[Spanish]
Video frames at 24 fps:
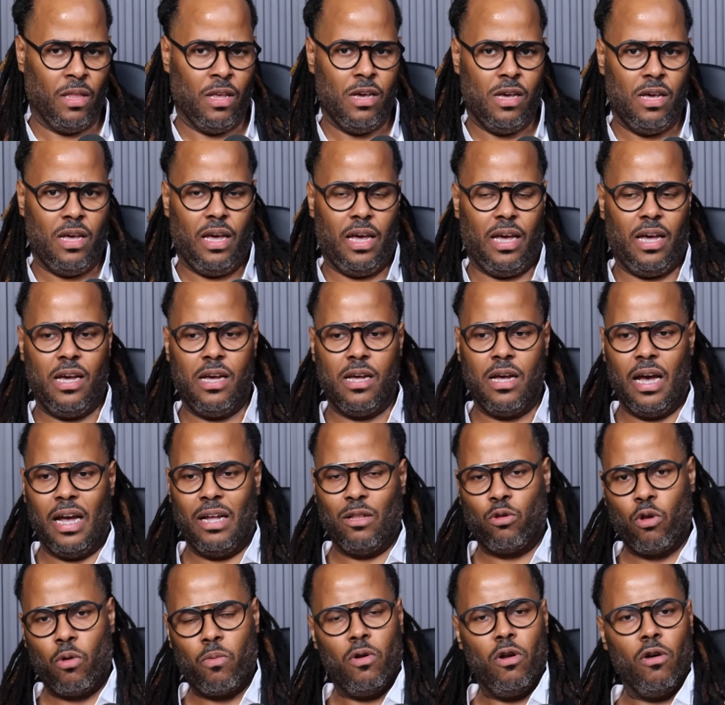Eh,
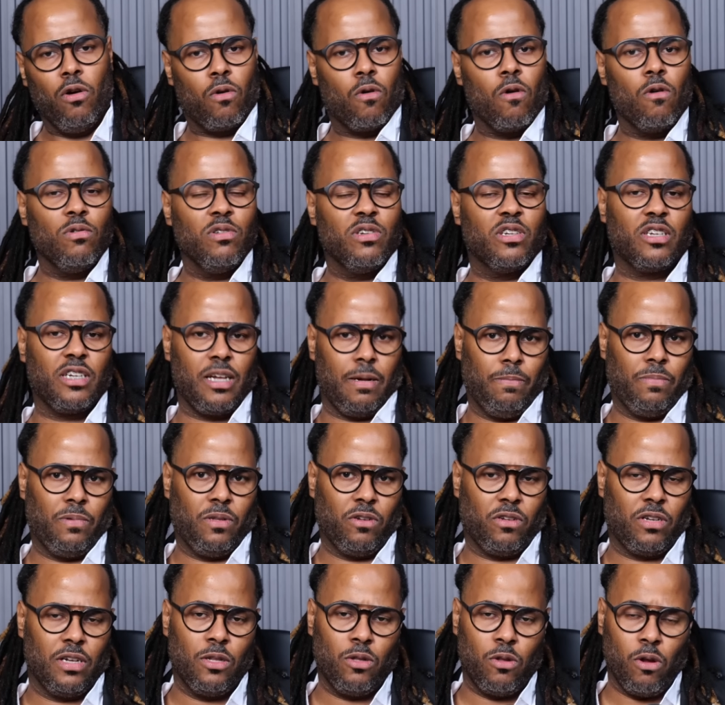todos los
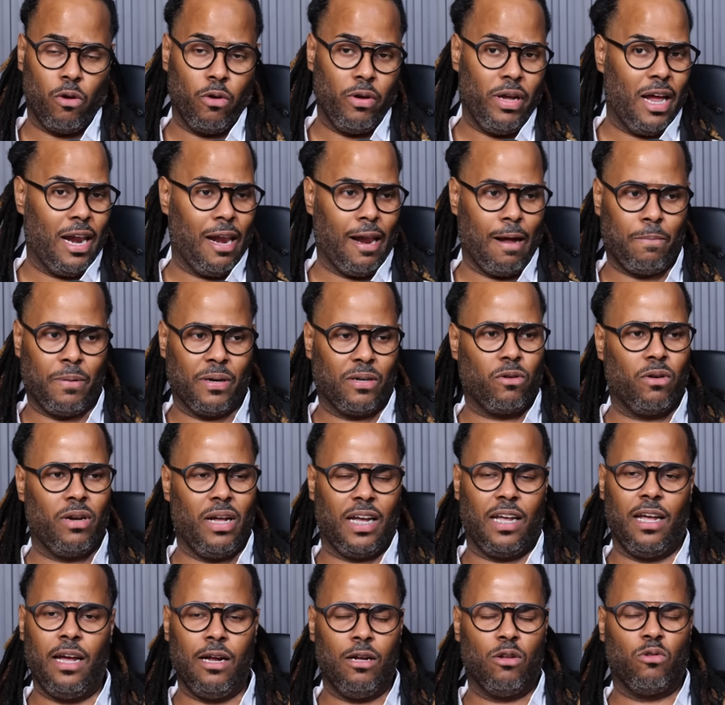conceptos en teología, las personas
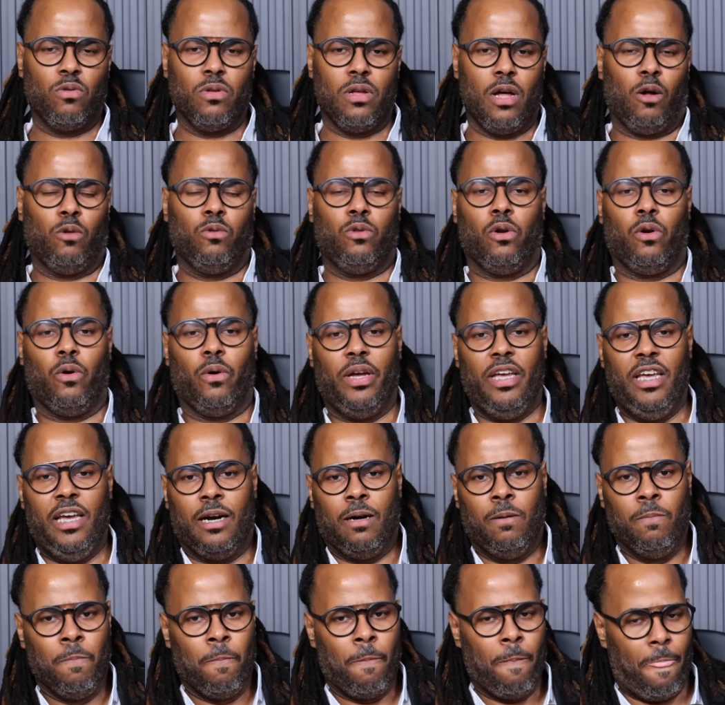que han estudiado teología
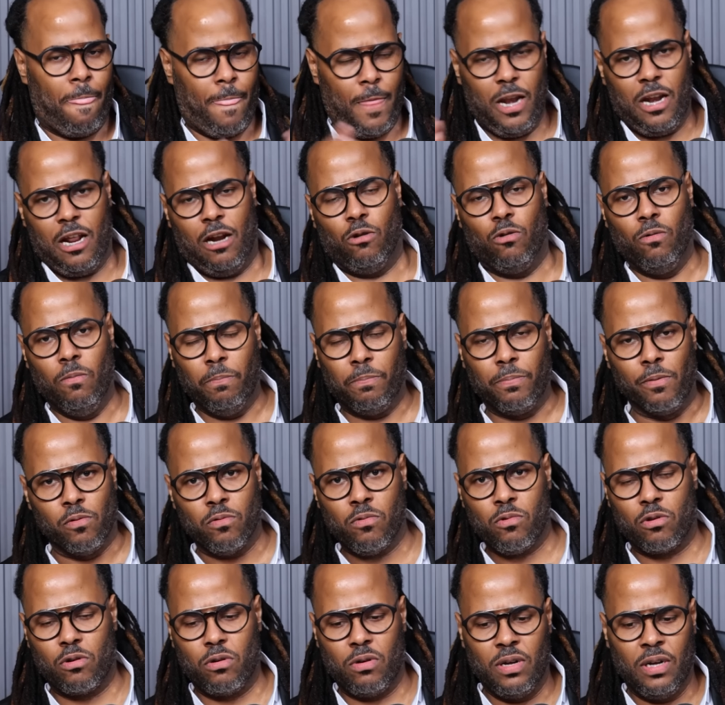en algún
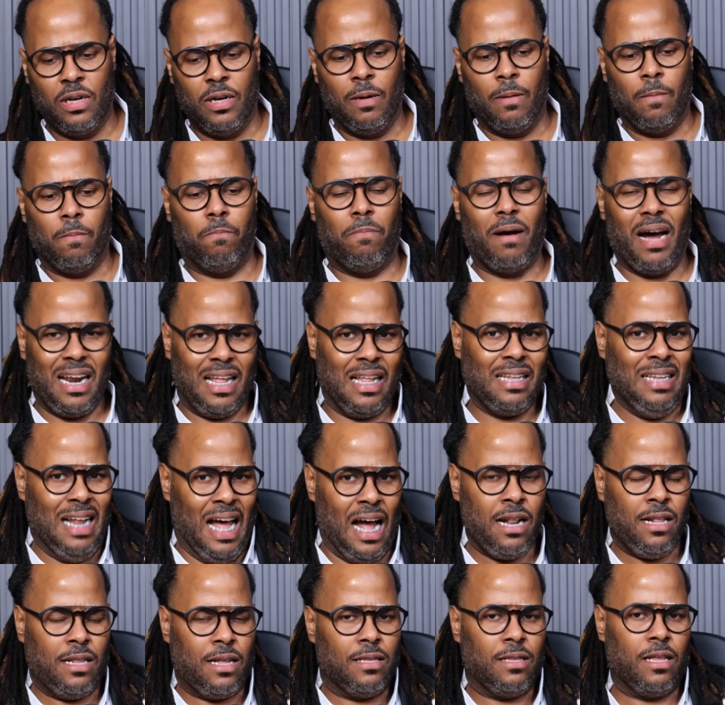punto van a
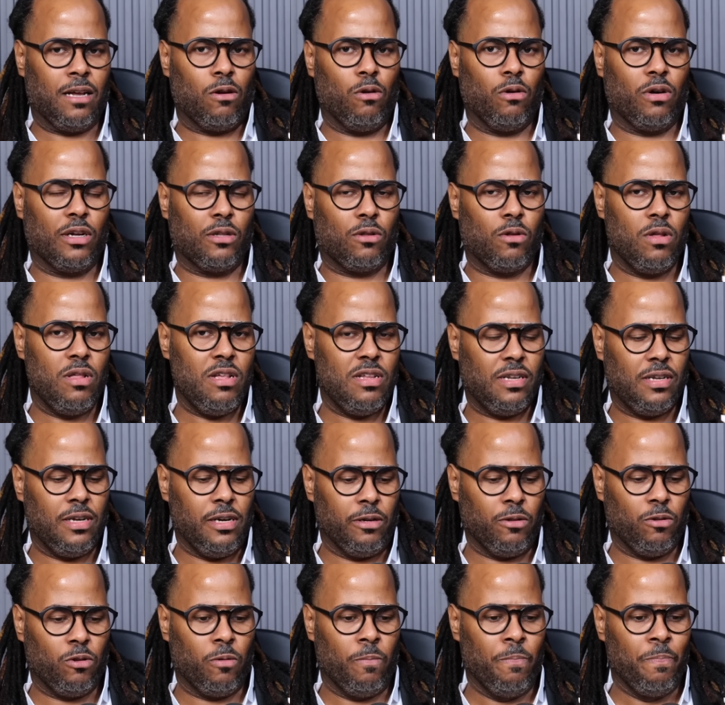entender lo que estoy
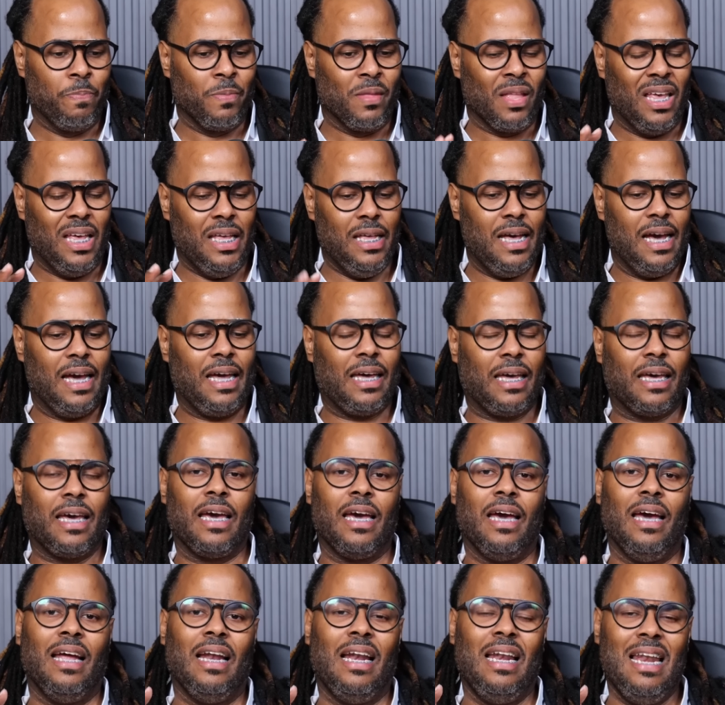diciendo, y es
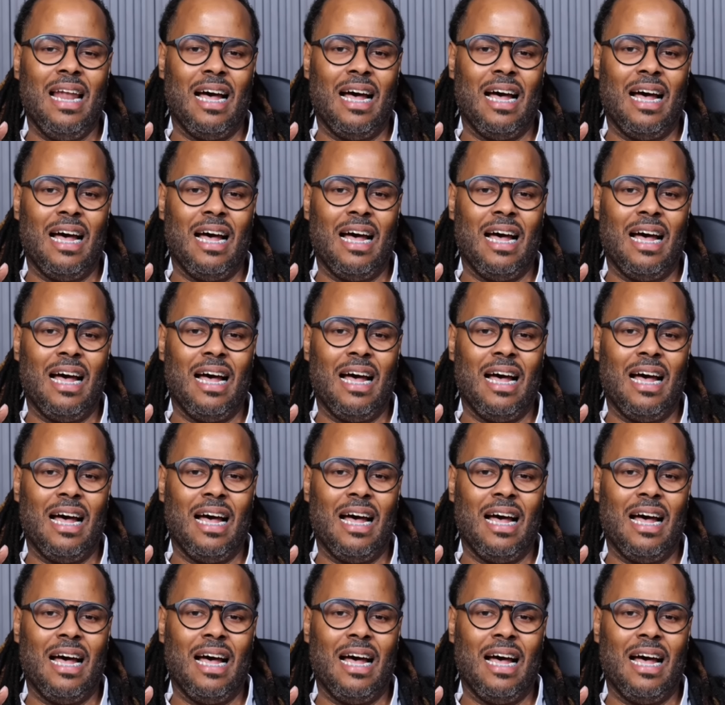que la